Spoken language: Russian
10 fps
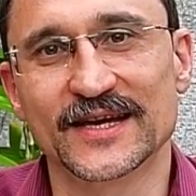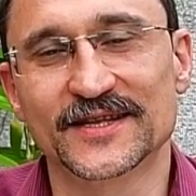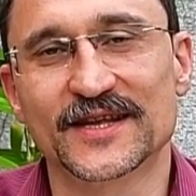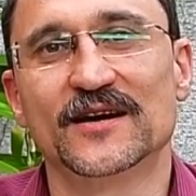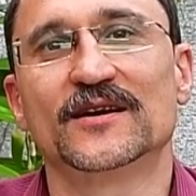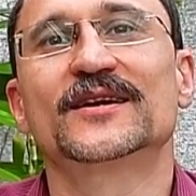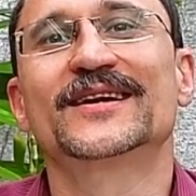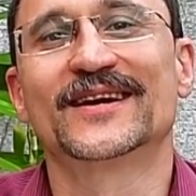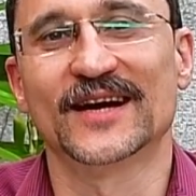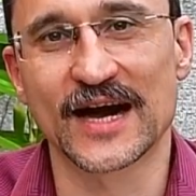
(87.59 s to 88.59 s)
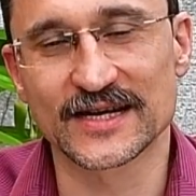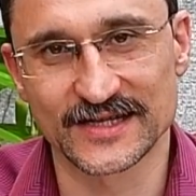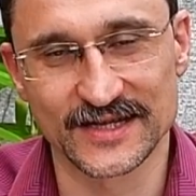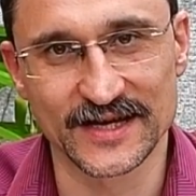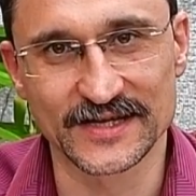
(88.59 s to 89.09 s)
это
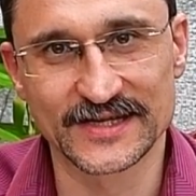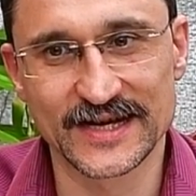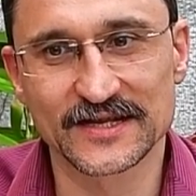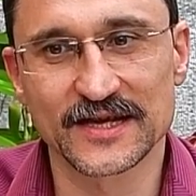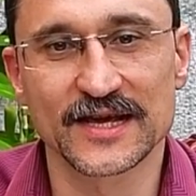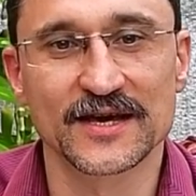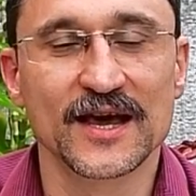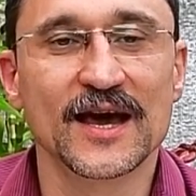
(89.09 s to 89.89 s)
красные сетки,